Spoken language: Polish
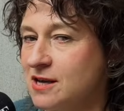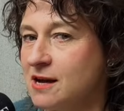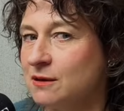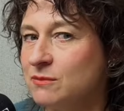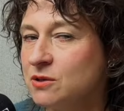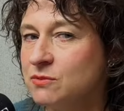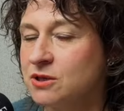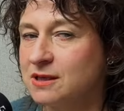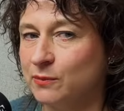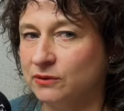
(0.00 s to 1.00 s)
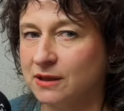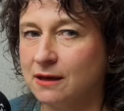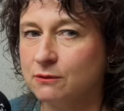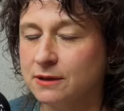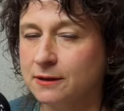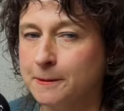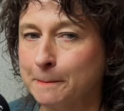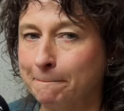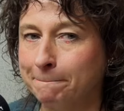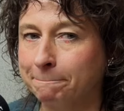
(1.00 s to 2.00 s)
jak myśmy się spotkały
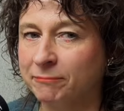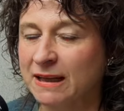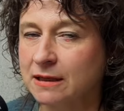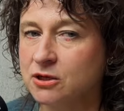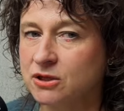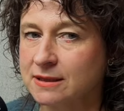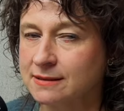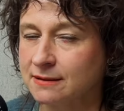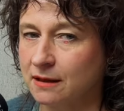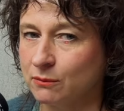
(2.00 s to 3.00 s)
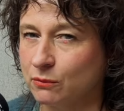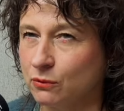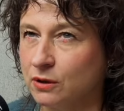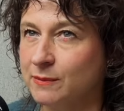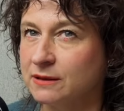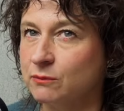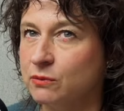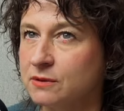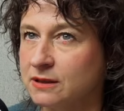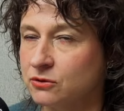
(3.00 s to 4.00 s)
mm, jakiś czas temu, chyba to
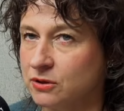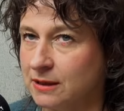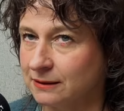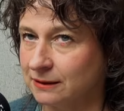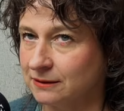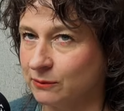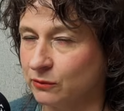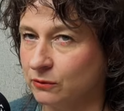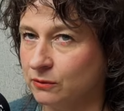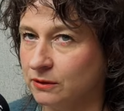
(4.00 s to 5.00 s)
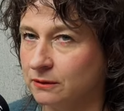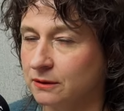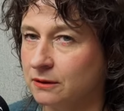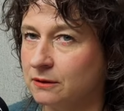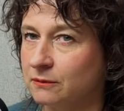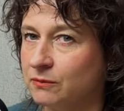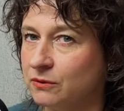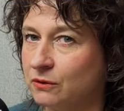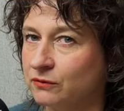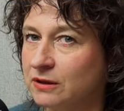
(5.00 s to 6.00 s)
było za trzy lata temu, y,
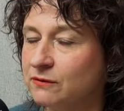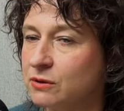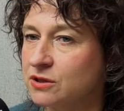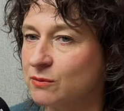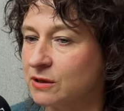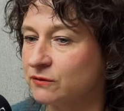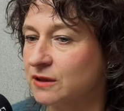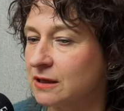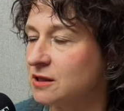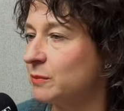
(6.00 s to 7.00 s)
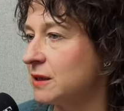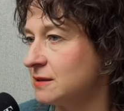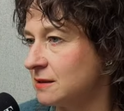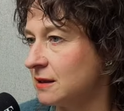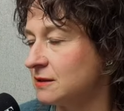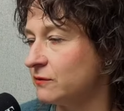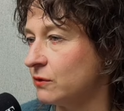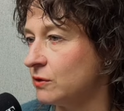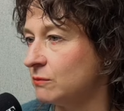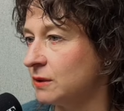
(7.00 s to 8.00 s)
to wtedy właśnie byłaś w trakcie pracy nad
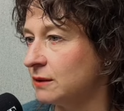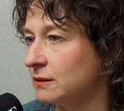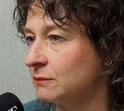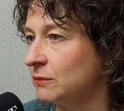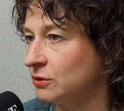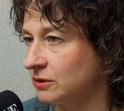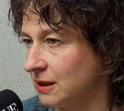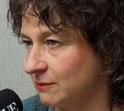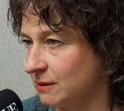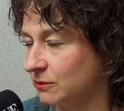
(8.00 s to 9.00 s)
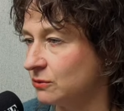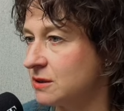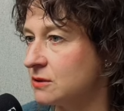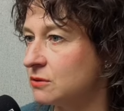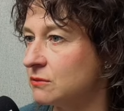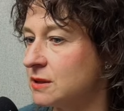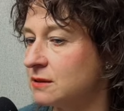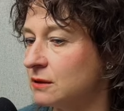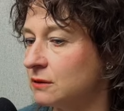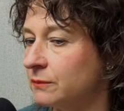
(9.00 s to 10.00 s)
swoim y, monodramem, który zresztą jest
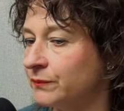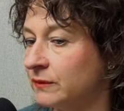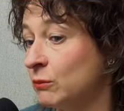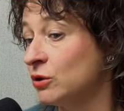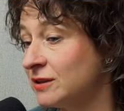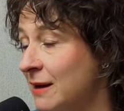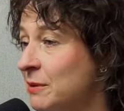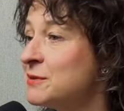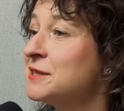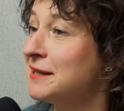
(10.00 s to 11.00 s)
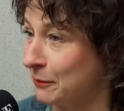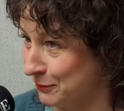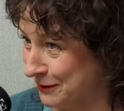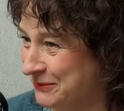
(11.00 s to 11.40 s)
y, monodramem sit-upem,